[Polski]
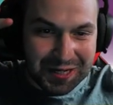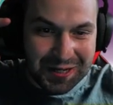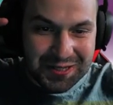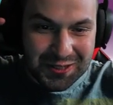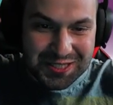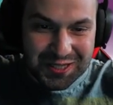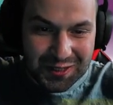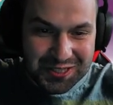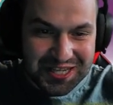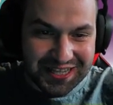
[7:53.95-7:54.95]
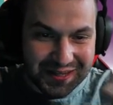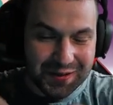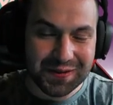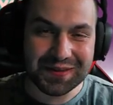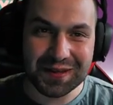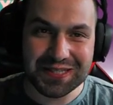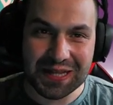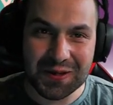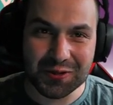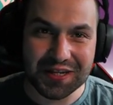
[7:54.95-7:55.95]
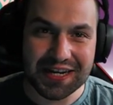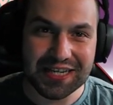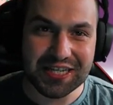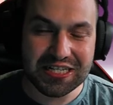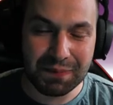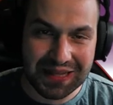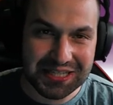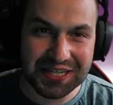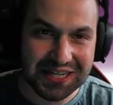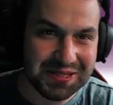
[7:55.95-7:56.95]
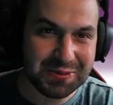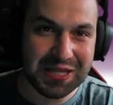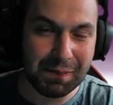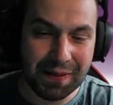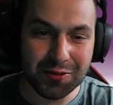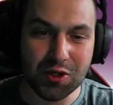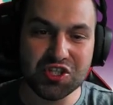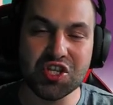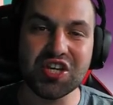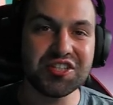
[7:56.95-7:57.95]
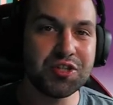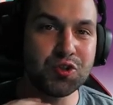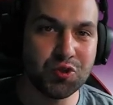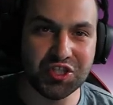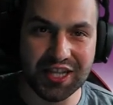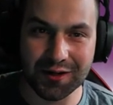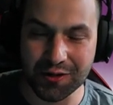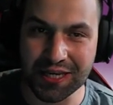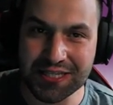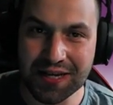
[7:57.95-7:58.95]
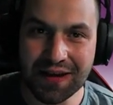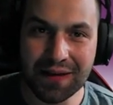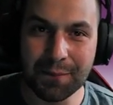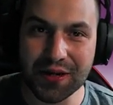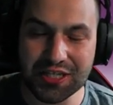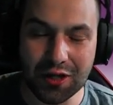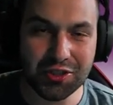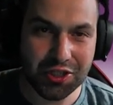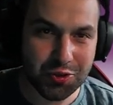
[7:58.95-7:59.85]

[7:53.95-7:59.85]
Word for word: trochę nieostrożnie tego tak, no, ostatniego trika, że jak spadacie razem z typem, to jeszcze trzeba się rzucić na koniec, bo jeżeli on się nie